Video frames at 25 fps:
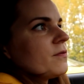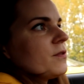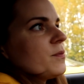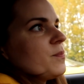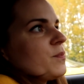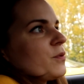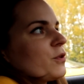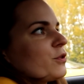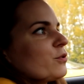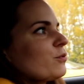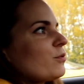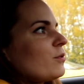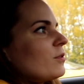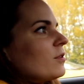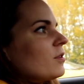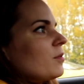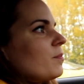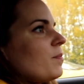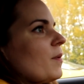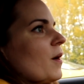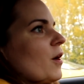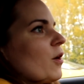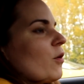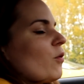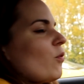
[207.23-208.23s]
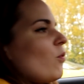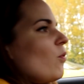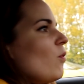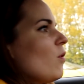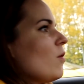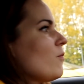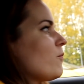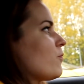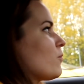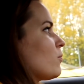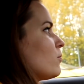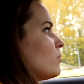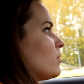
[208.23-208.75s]
выпихнула на
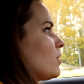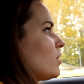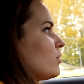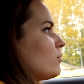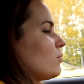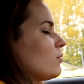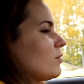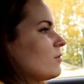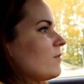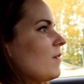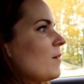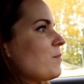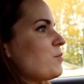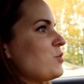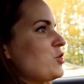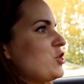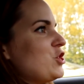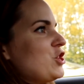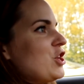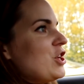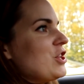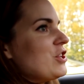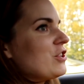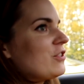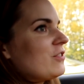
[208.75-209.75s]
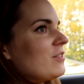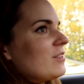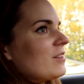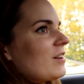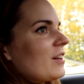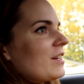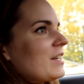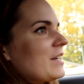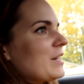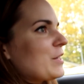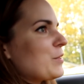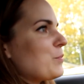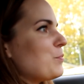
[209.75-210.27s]
парковку, на которой вообще нет
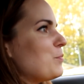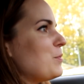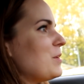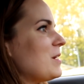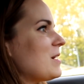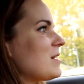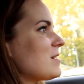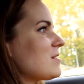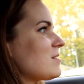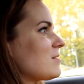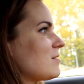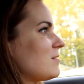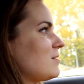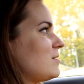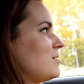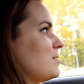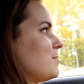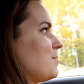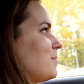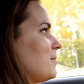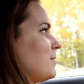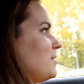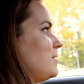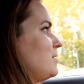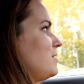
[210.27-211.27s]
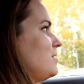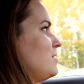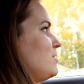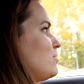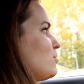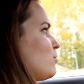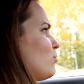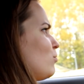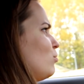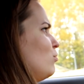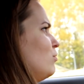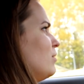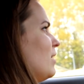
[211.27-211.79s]
никаких мест. И типа,
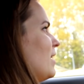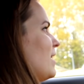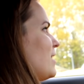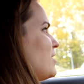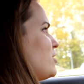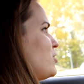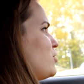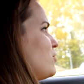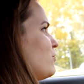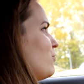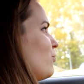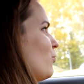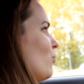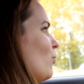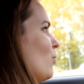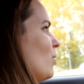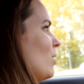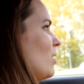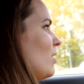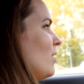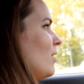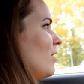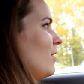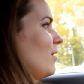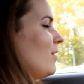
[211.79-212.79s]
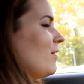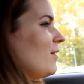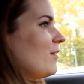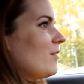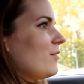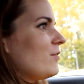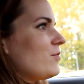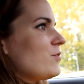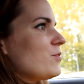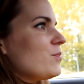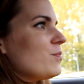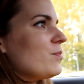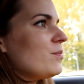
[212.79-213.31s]
идите куда, чего
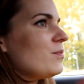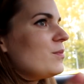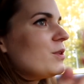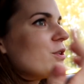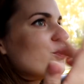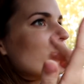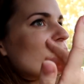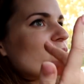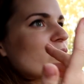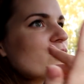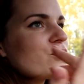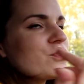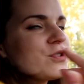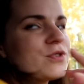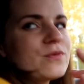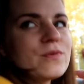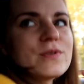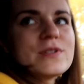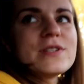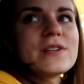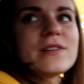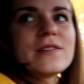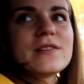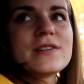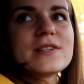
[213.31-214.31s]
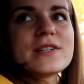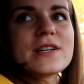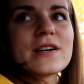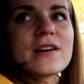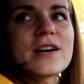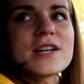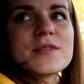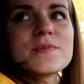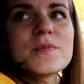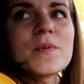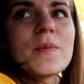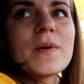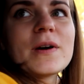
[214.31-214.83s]
минуту всего делали
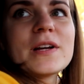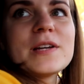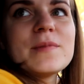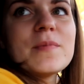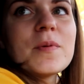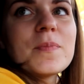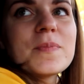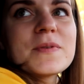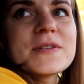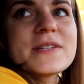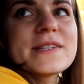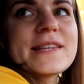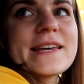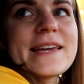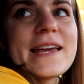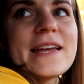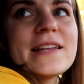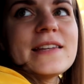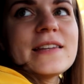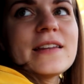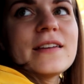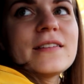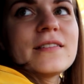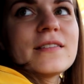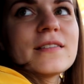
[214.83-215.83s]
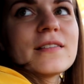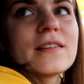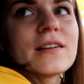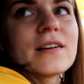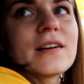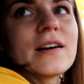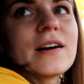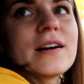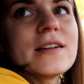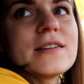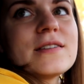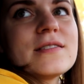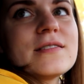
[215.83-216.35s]
заказ, мы могли бы постоять на этой
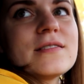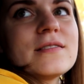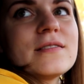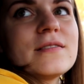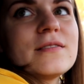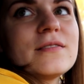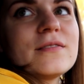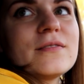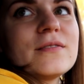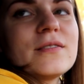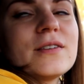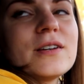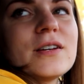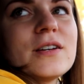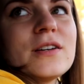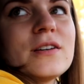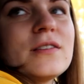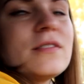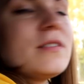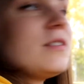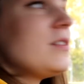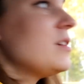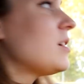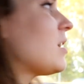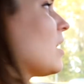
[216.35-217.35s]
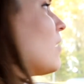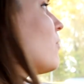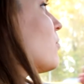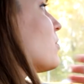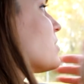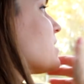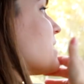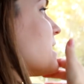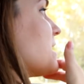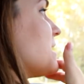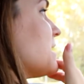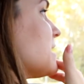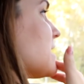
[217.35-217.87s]
локации. Да, да, да. ничего. Никого
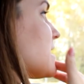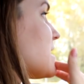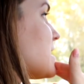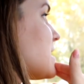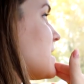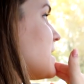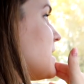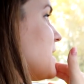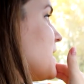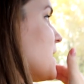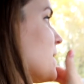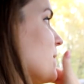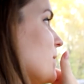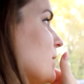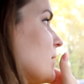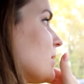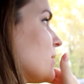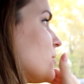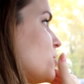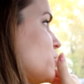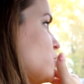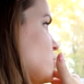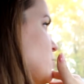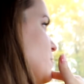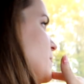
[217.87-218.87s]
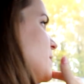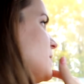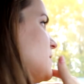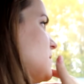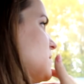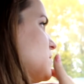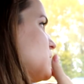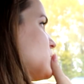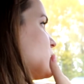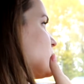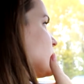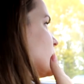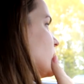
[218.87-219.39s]
не сзади было. нас не было, что
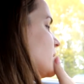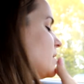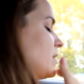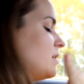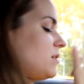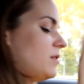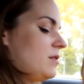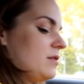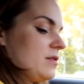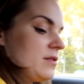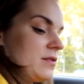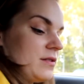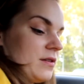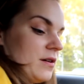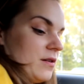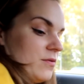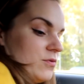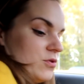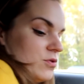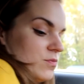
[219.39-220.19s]
произошло, я не знаю.